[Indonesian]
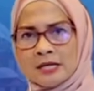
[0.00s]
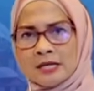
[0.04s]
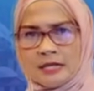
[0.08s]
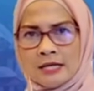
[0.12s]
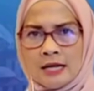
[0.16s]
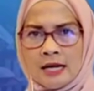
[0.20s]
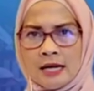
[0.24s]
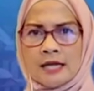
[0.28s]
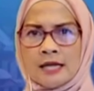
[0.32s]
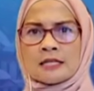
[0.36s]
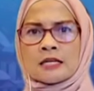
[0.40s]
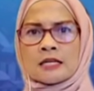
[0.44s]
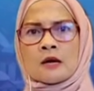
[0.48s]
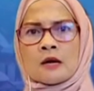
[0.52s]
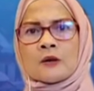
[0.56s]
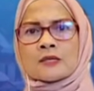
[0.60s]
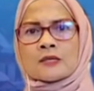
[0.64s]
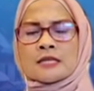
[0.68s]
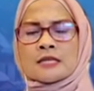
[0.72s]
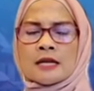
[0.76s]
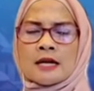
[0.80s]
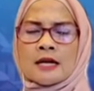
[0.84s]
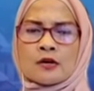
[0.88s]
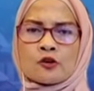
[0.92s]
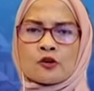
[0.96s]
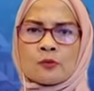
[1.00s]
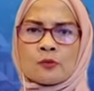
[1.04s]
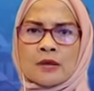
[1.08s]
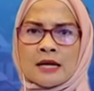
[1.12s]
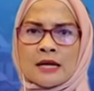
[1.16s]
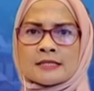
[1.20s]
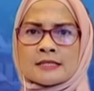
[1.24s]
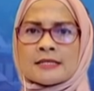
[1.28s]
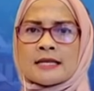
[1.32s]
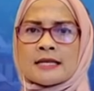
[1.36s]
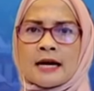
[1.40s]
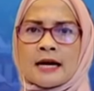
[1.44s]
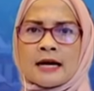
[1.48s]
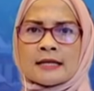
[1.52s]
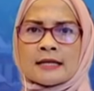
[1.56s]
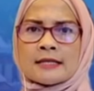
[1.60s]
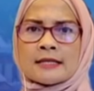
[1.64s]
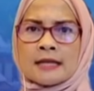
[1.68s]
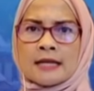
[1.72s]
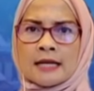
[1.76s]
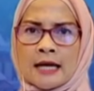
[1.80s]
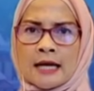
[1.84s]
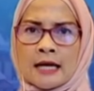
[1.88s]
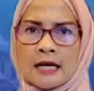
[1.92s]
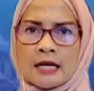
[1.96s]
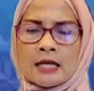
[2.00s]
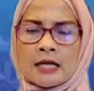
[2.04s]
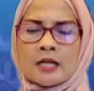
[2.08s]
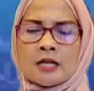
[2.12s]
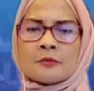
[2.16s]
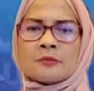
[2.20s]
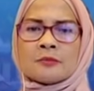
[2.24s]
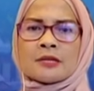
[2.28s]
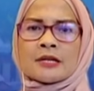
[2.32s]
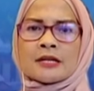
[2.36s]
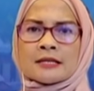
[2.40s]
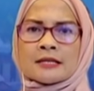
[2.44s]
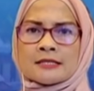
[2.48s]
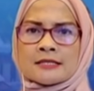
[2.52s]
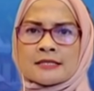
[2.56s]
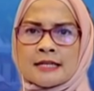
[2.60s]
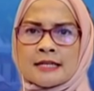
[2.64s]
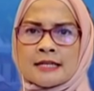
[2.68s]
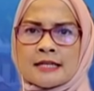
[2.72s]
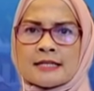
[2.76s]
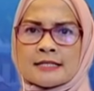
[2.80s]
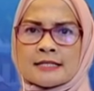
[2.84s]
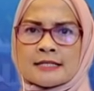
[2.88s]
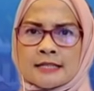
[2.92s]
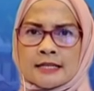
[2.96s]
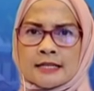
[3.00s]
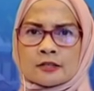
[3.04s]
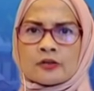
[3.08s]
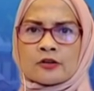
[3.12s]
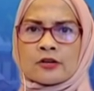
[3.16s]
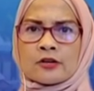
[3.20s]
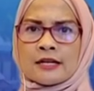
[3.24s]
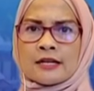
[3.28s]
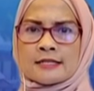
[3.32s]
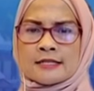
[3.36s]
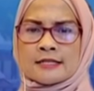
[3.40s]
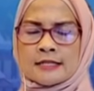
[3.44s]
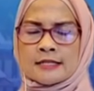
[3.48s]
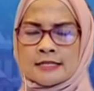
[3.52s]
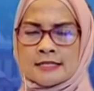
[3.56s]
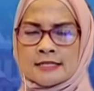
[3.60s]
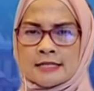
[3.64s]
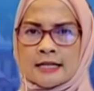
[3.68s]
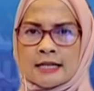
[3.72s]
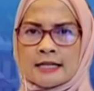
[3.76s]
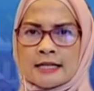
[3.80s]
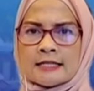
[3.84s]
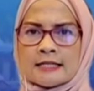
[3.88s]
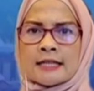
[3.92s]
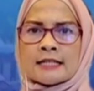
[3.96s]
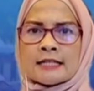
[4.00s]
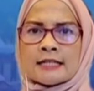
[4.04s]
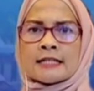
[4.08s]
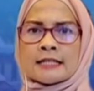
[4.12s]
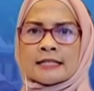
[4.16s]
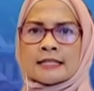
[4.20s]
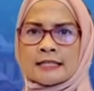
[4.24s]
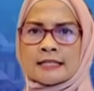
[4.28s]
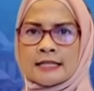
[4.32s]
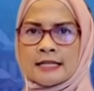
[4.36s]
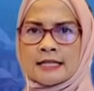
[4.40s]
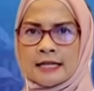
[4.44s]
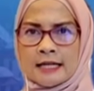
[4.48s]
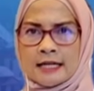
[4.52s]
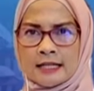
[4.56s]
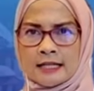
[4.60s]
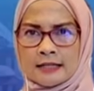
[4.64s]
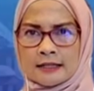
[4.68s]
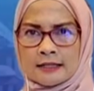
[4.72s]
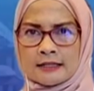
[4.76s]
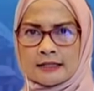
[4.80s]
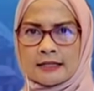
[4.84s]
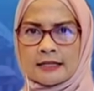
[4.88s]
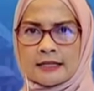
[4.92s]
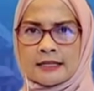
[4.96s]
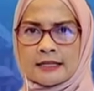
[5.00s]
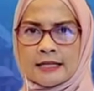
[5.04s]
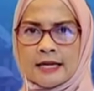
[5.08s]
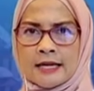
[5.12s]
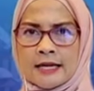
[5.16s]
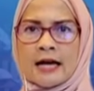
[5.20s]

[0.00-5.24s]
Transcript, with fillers: pergerakan di kawasan aglomerasi adalah pekerja di sektor esensial dan kritikal ya.